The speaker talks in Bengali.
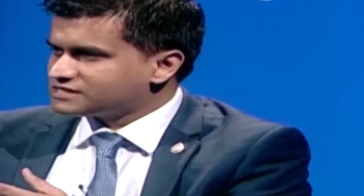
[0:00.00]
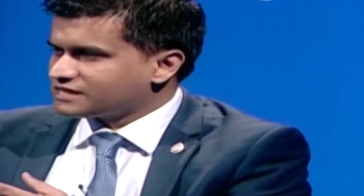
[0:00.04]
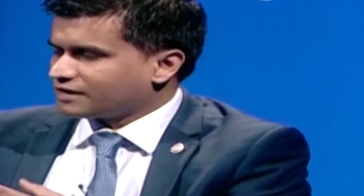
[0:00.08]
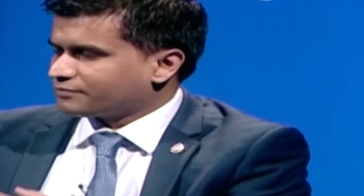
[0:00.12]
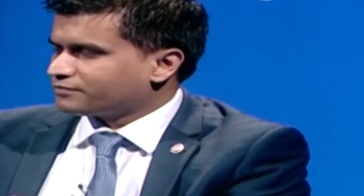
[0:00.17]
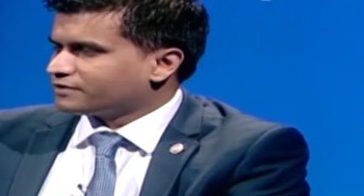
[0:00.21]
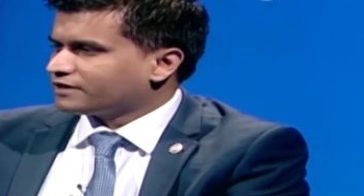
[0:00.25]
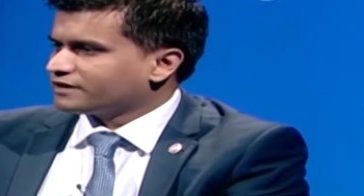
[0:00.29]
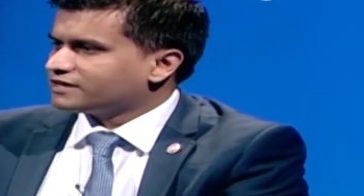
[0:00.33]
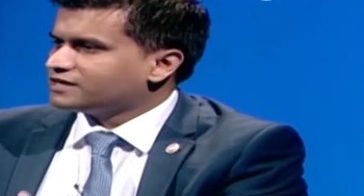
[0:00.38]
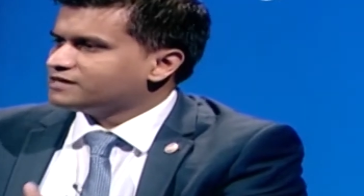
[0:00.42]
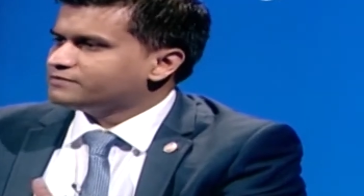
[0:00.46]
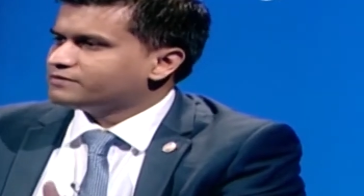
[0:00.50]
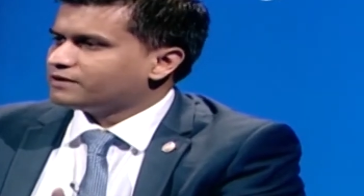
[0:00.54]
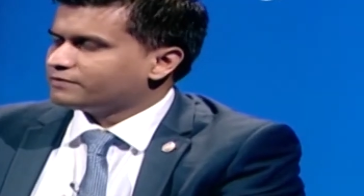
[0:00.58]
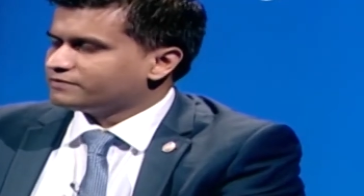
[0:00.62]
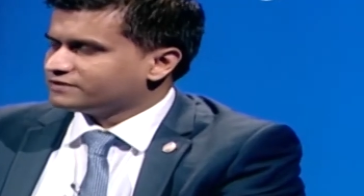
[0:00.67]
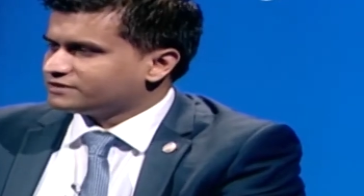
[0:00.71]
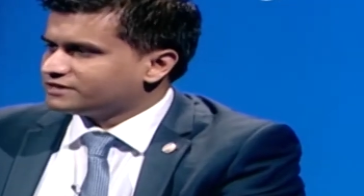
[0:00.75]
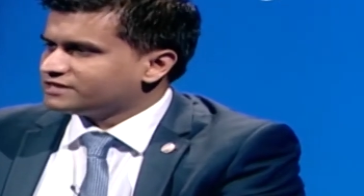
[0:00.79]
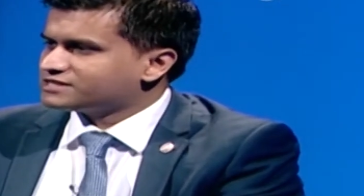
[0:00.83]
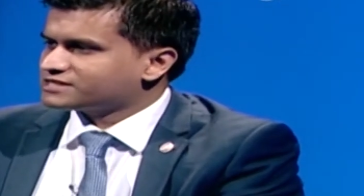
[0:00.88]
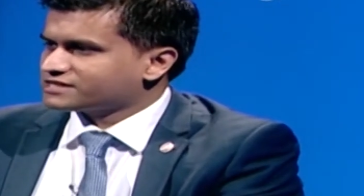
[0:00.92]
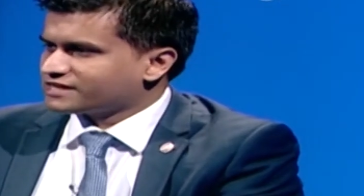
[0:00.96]
যে আপনারা
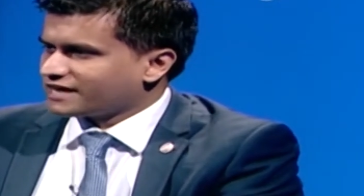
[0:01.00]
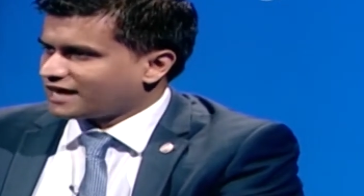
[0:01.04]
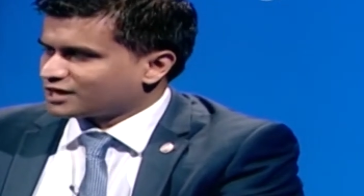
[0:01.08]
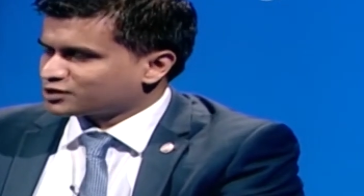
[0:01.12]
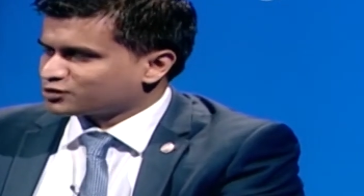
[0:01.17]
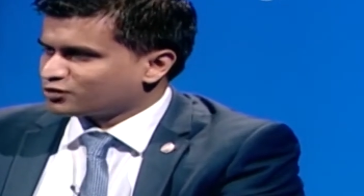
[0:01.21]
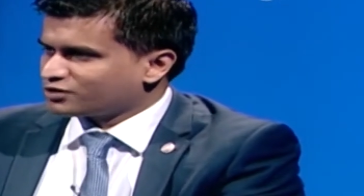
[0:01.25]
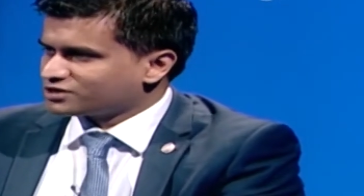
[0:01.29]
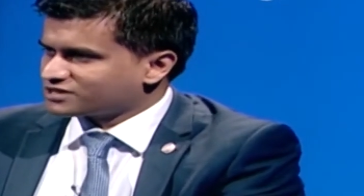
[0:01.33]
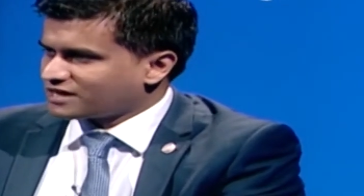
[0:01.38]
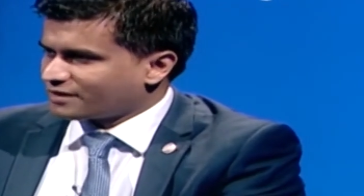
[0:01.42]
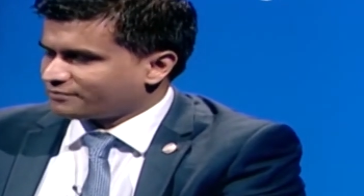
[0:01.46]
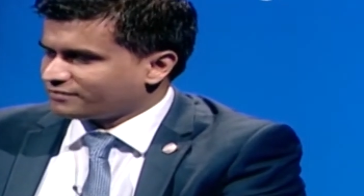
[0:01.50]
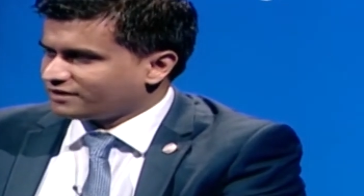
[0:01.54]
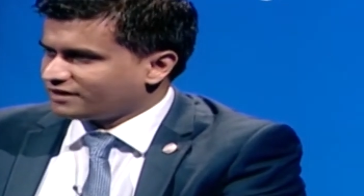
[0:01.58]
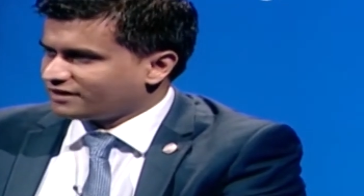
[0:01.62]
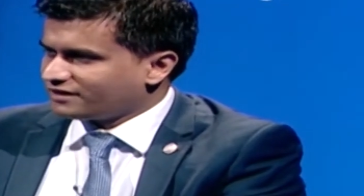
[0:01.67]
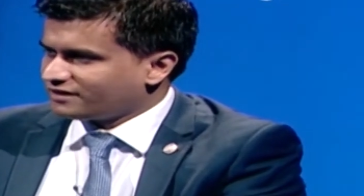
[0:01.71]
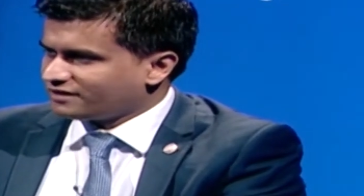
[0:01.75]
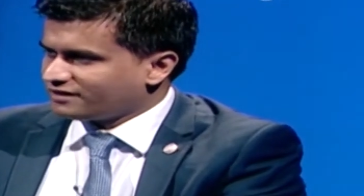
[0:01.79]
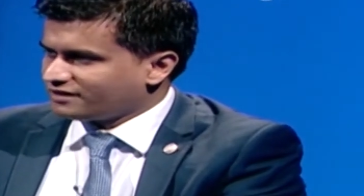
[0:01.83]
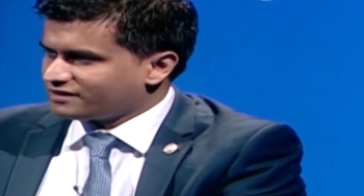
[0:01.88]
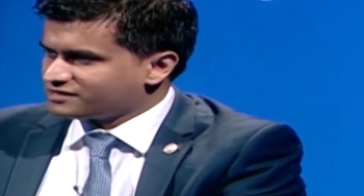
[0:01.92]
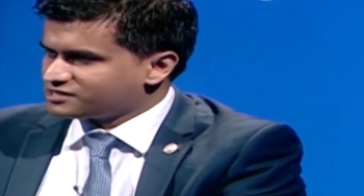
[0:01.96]
কিভাবে দেশকে আসলে সামনে
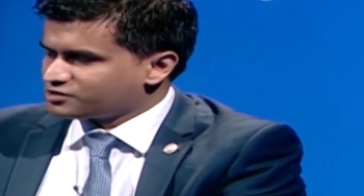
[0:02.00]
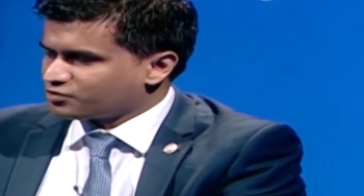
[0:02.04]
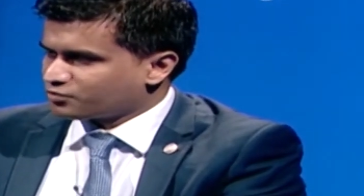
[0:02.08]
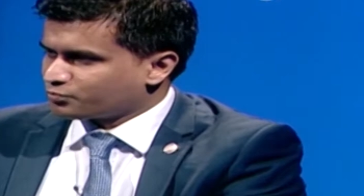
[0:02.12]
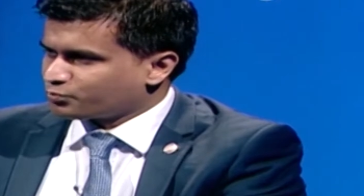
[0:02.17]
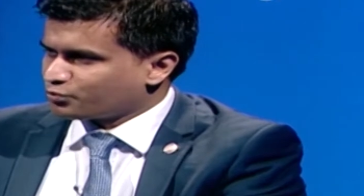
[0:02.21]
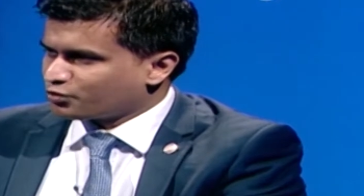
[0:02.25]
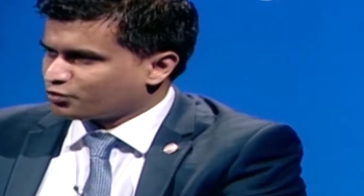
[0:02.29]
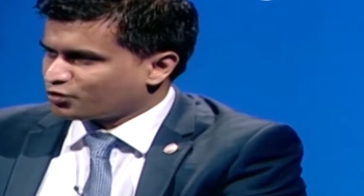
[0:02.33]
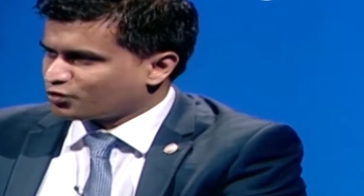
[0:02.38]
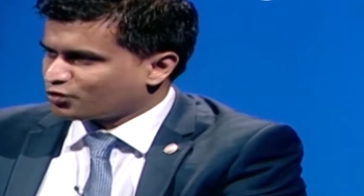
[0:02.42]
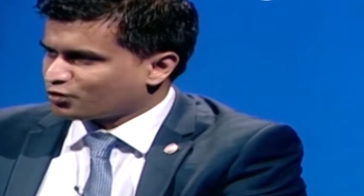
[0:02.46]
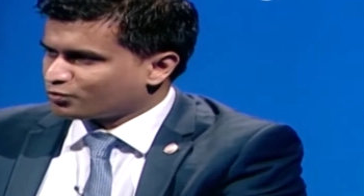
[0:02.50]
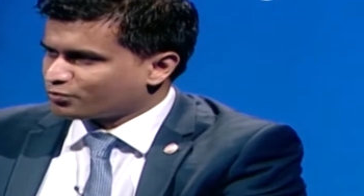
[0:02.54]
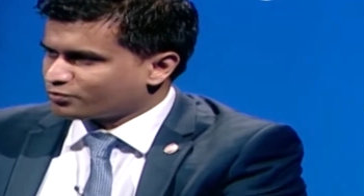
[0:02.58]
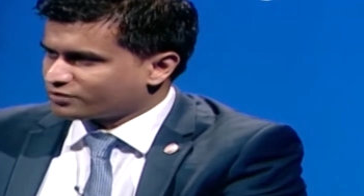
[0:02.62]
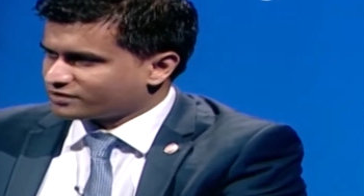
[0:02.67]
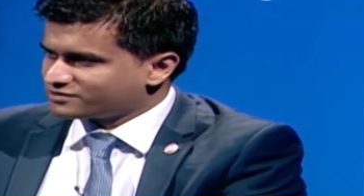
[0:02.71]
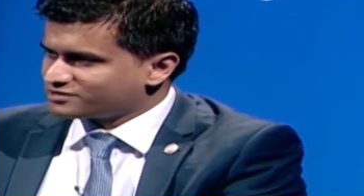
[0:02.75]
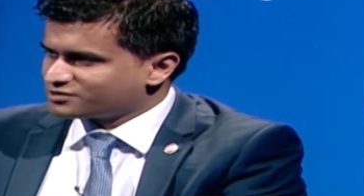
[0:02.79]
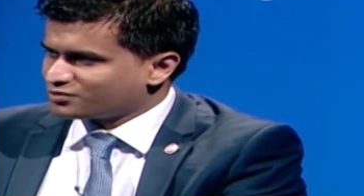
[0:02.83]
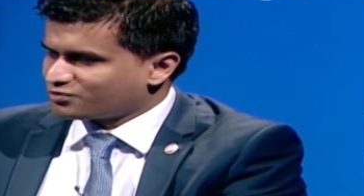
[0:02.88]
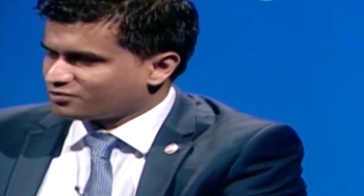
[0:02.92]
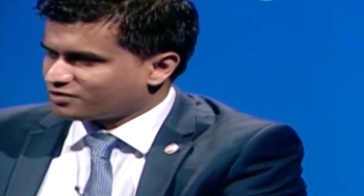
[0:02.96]
এগিয়ে নিয়ে যাওয়ার পরিকল্পনা ছিল